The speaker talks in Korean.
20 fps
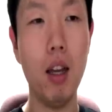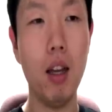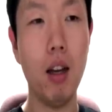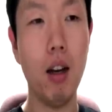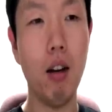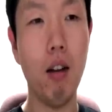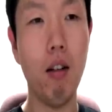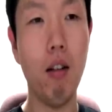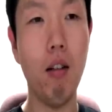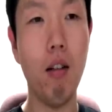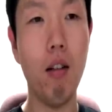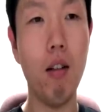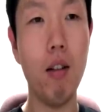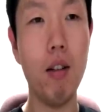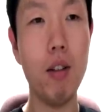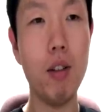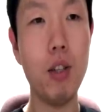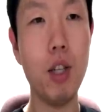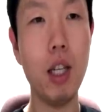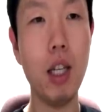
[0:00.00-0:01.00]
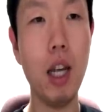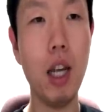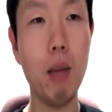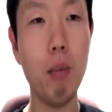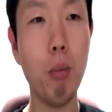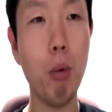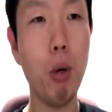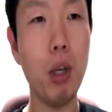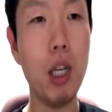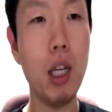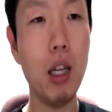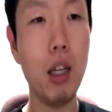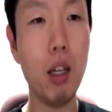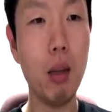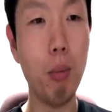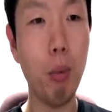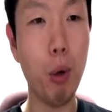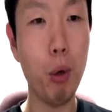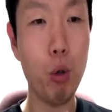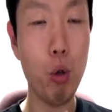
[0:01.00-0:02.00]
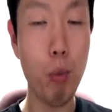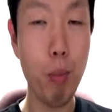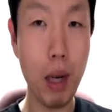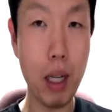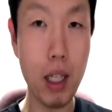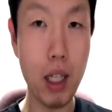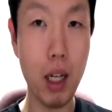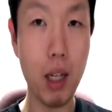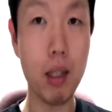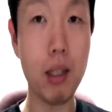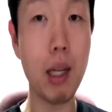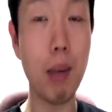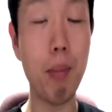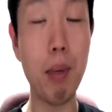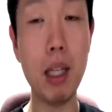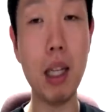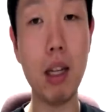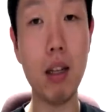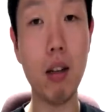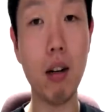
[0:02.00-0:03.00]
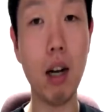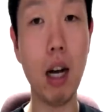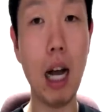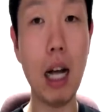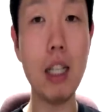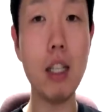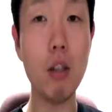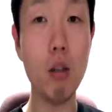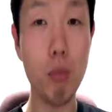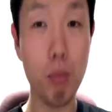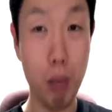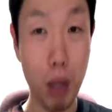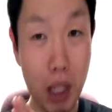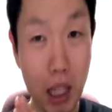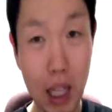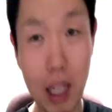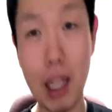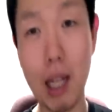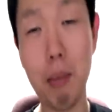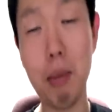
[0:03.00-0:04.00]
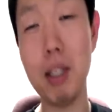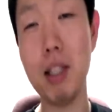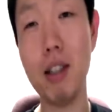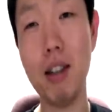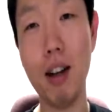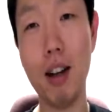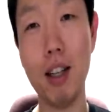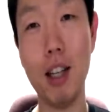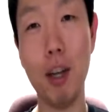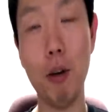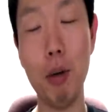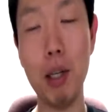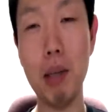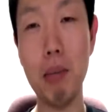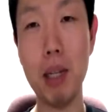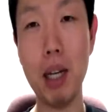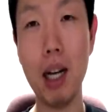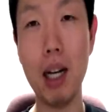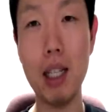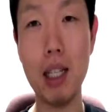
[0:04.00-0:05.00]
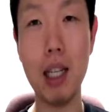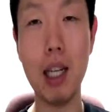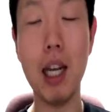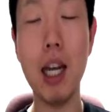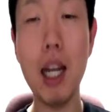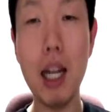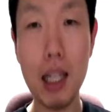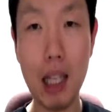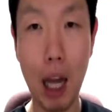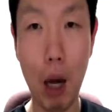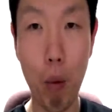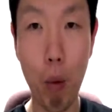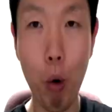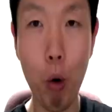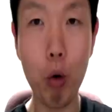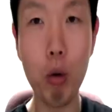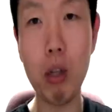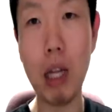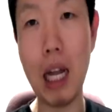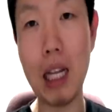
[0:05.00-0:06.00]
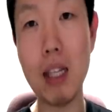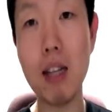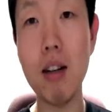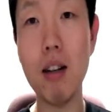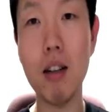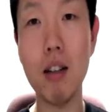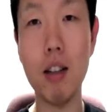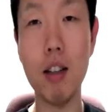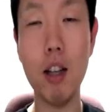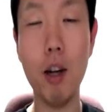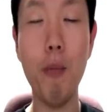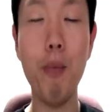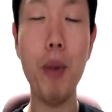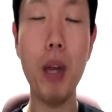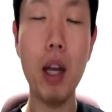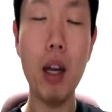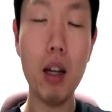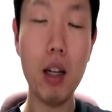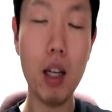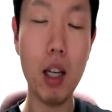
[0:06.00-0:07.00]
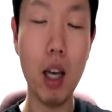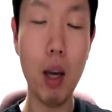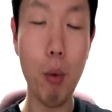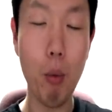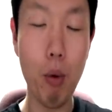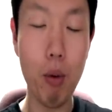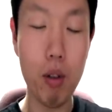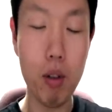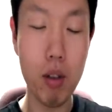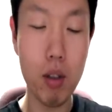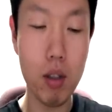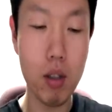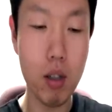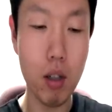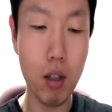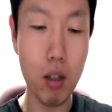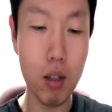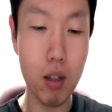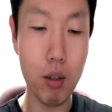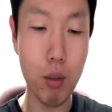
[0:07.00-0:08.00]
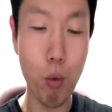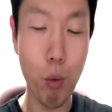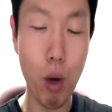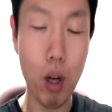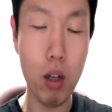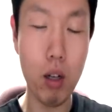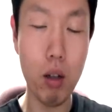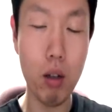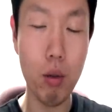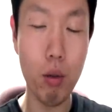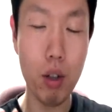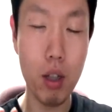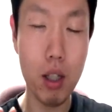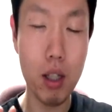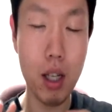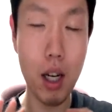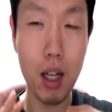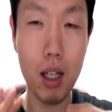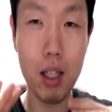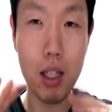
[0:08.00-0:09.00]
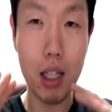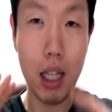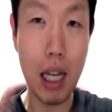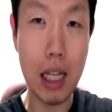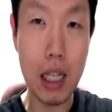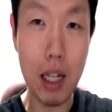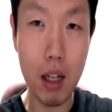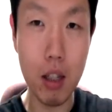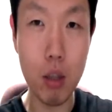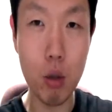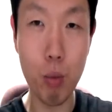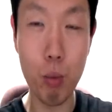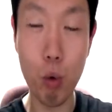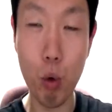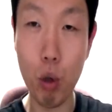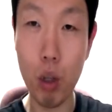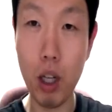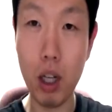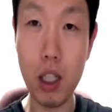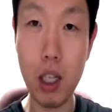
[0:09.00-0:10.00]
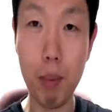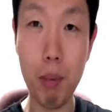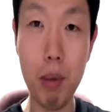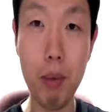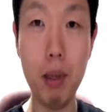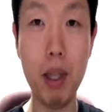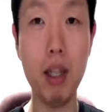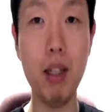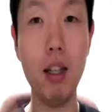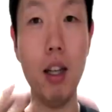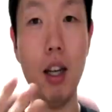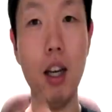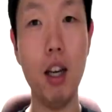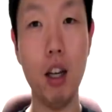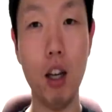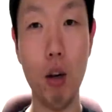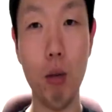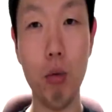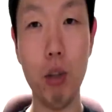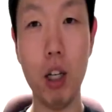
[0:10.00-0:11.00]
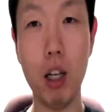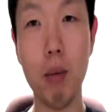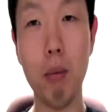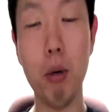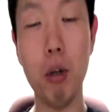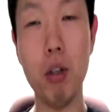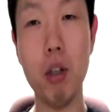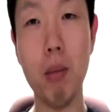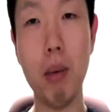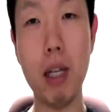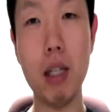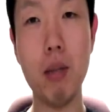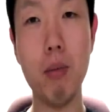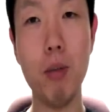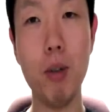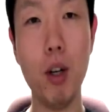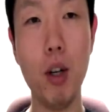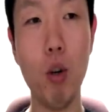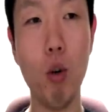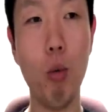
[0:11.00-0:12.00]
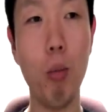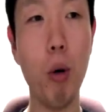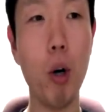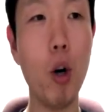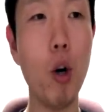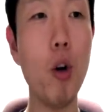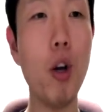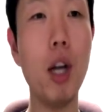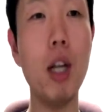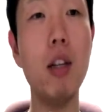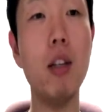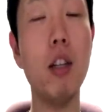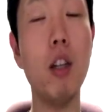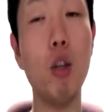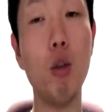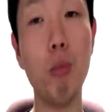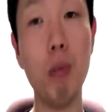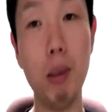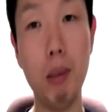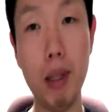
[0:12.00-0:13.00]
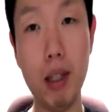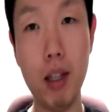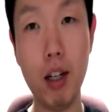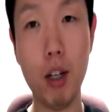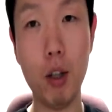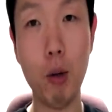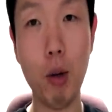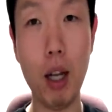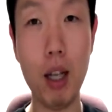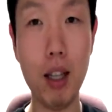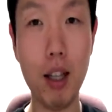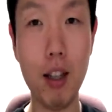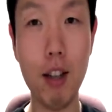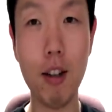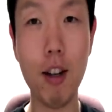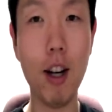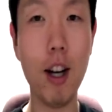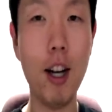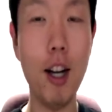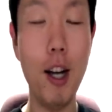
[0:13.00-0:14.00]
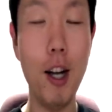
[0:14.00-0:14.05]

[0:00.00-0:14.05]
어 최대한 뭐 이렇게 뭐 출판일이 잡힌다던가 아직은 몇 달 남았을 것 같아요. 왜냐면 제가 아직 다 원고도 다 안 적었거든요. 그게 저, 와, 제가 날짜가 좀 뚜렷하게 잡히면 여러분들이 먼저 말씀드리고 뭐 거기 관련된 또 뭐 이벤트라도 한다던가